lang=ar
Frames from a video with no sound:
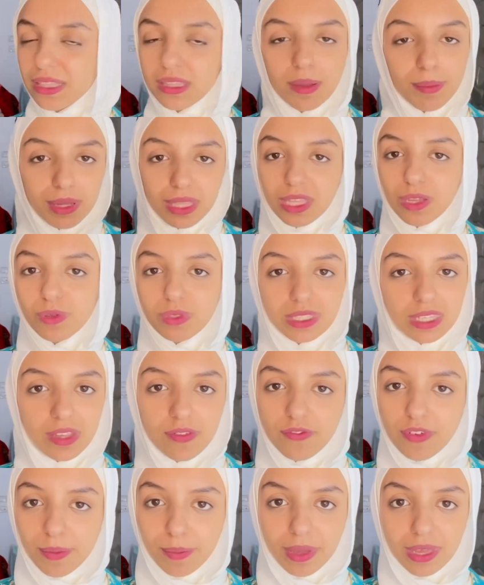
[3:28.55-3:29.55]
98%
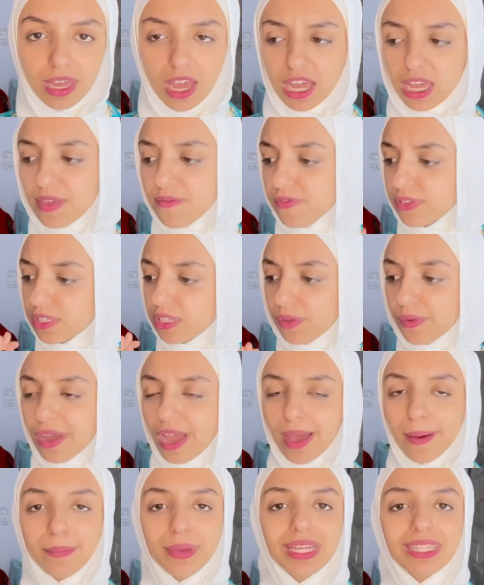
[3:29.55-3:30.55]
هجيب في الثانويه
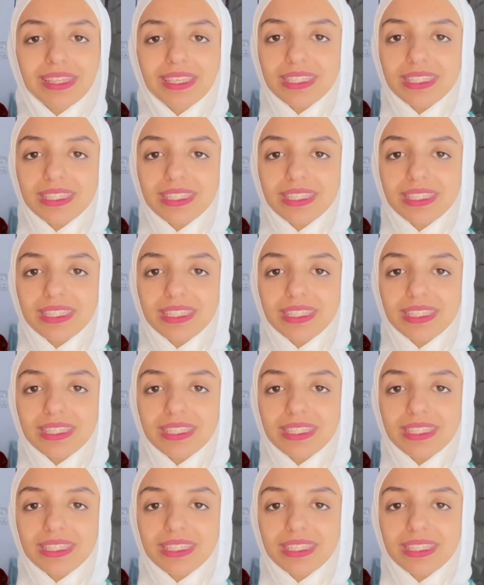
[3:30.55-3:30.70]
العامه 99%